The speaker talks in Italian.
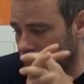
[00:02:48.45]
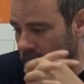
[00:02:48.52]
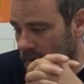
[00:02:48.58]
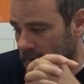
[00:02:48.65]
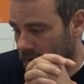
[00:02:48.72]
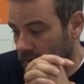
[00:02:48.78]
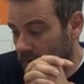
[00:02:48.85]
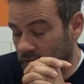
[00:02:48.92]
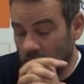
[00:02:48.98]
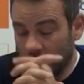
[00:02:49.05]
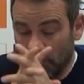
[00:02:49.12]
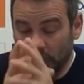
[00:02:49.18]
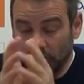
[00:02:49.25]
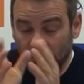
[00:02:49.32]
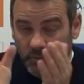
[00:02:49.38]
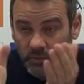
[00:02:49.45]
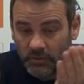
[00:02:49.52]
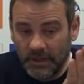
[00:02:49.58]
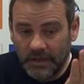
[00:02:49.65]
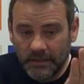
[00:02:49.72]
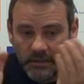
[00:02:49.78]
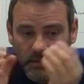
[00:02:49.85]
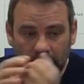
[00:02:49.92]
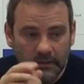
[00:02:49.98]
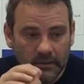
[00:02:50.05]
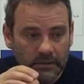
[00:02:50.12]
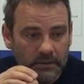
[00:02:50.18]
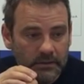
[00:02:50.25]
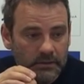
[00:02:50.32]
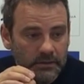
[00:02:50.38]
Ho detto la cosa
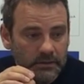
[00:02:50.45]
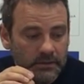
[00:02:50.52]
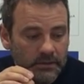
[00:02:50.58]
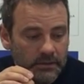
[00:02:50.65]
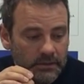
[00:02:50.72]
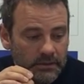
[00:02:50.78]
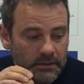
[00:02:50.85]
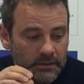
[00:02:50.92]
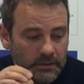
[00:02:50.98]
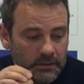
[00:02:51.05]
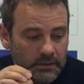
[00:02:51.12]
importante e,